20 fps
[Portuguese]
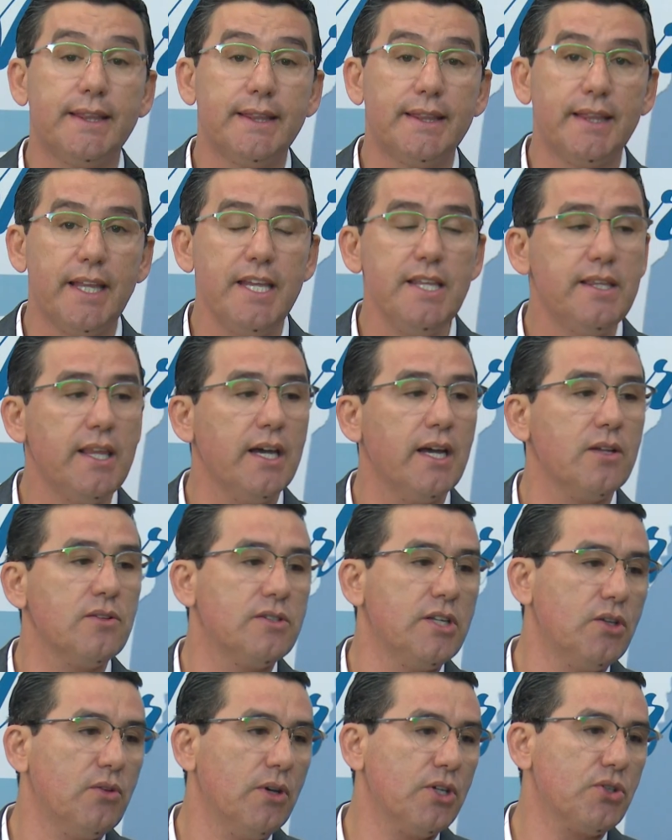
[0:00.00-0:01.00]
30 anos
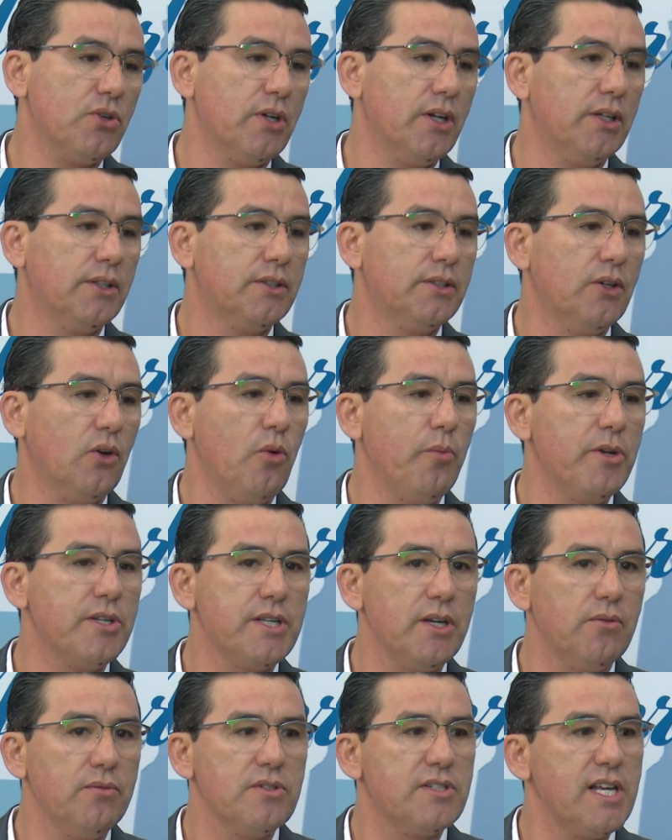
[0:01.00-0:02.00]
dentro do restaurante. Eu
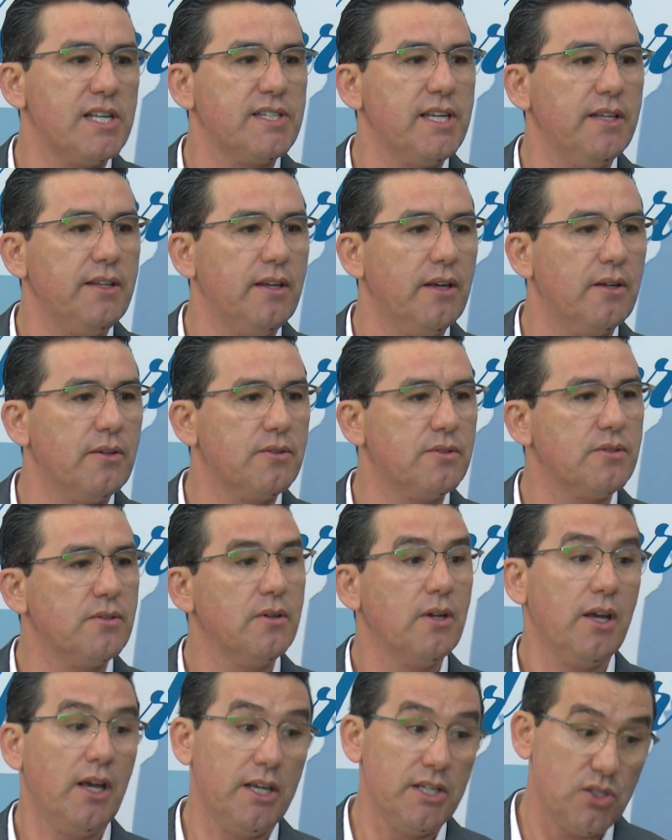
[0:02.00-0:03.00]
comecei com 17 anos,
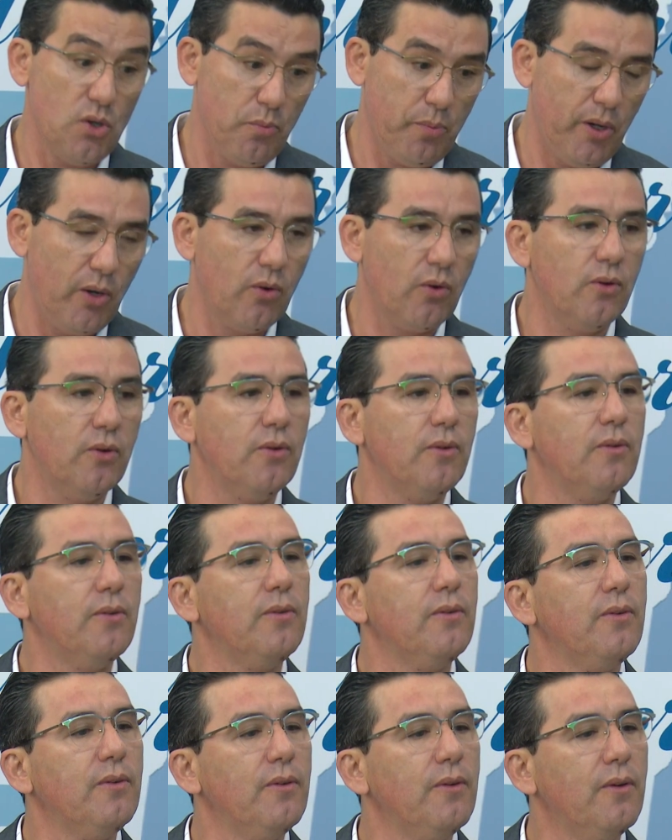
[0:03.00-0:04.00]
em São Paulo.
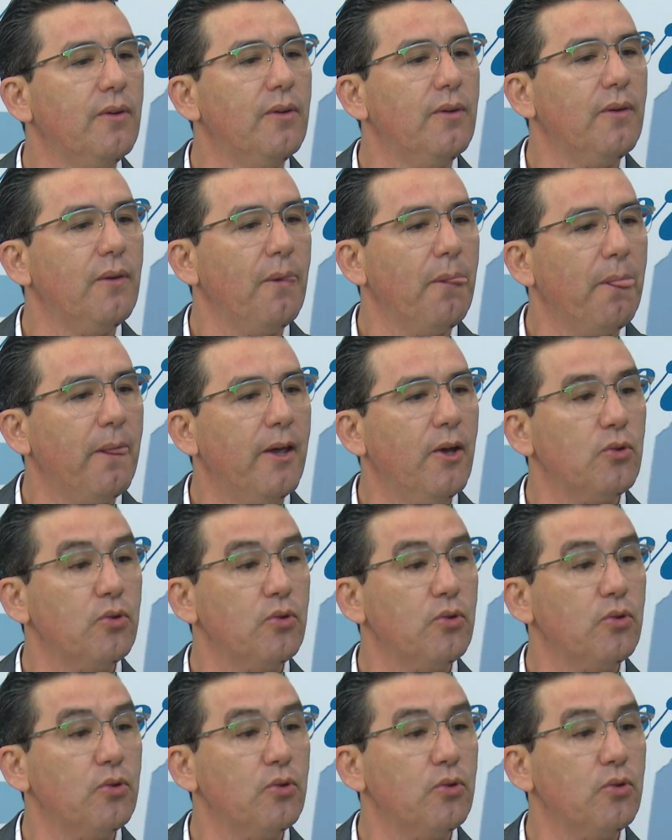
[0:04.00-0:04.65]
É, e... Eu